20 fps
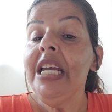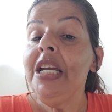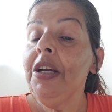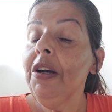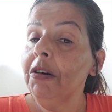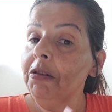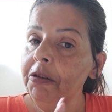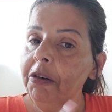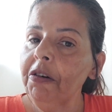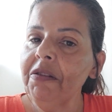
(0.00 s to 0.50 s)
e
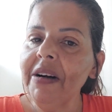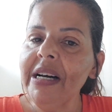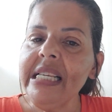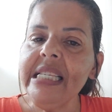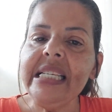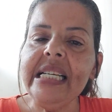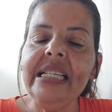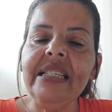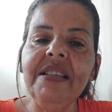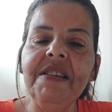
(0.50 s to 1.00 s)
eu vou
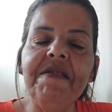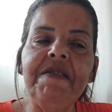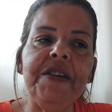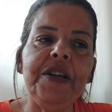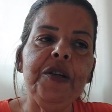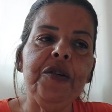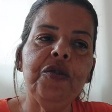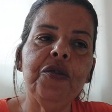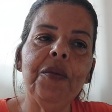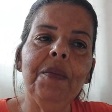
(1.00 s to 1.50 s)
fazer esse
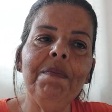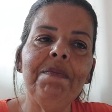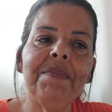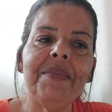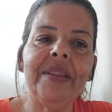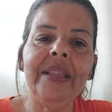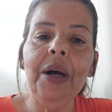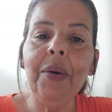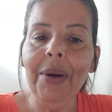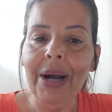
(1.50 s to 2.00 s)
vídeo,
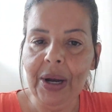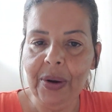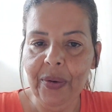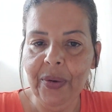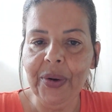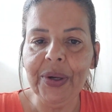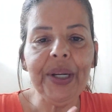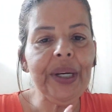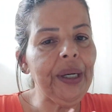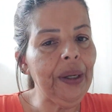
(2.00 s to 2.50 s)
não
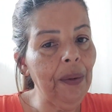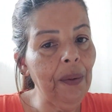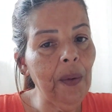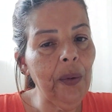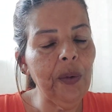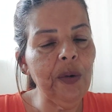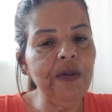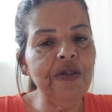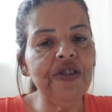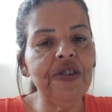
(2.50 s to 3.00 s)
agora, não
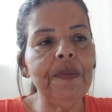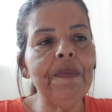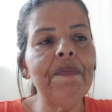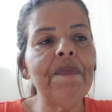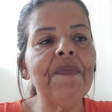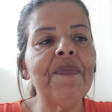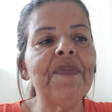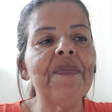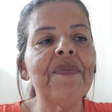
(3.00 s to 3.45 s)
hoje,